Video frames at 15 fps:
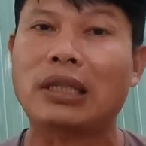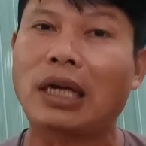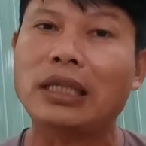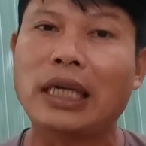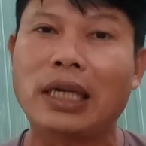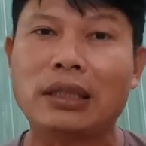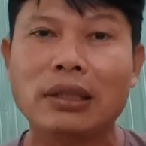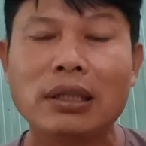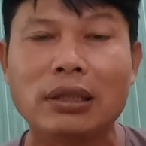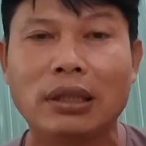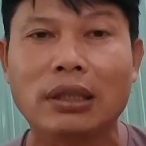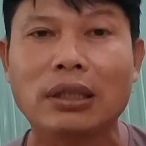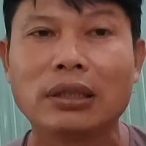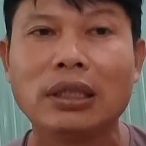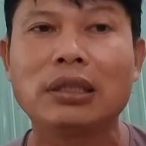Nhưng sự thật
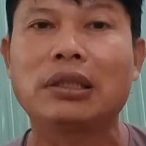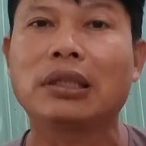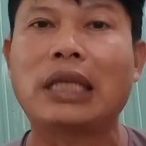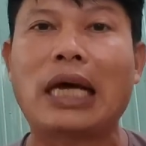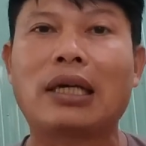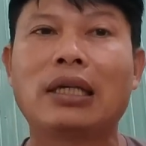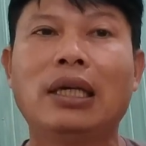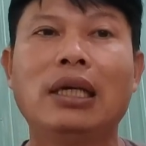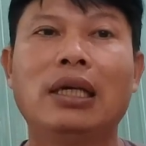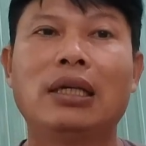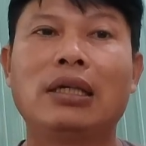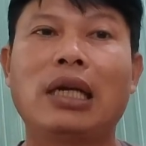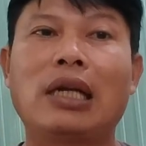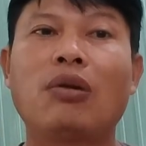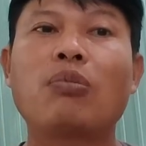là lúc đó mới
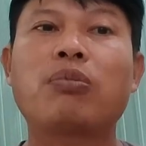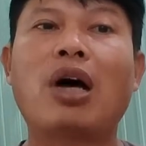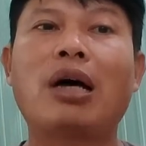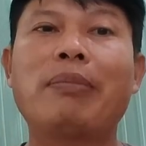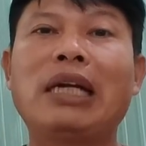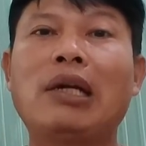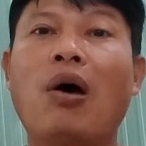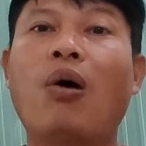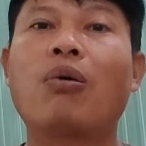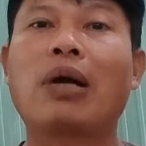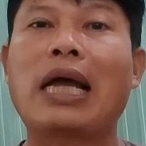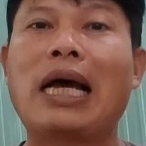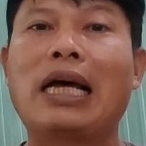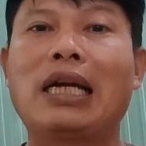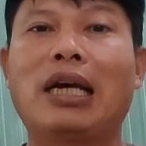lộ ra là thấy
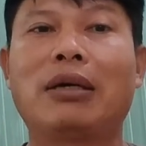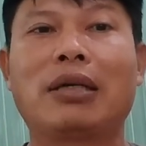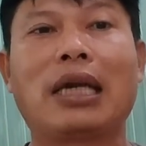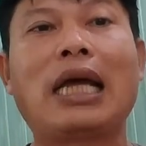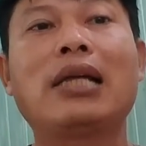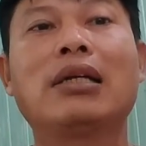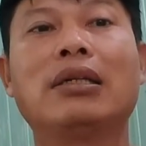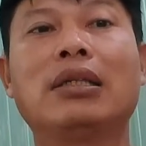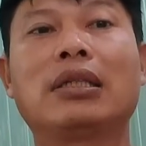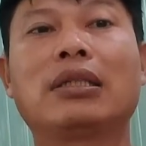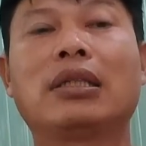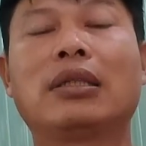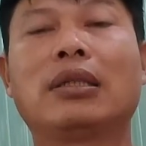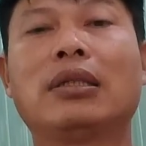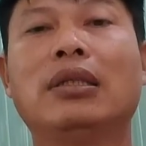người người Trung
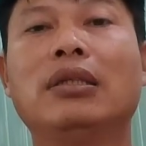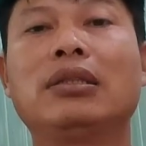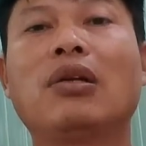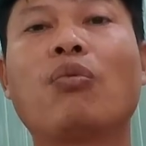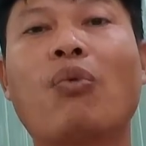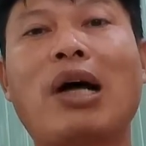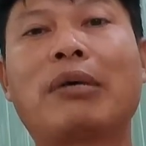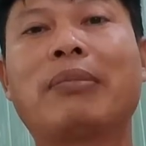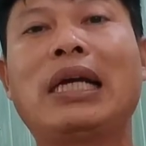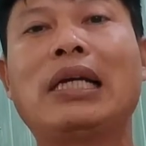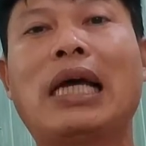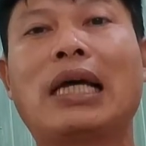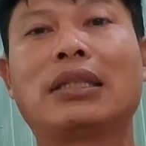Quốc mới là tính cao hơn.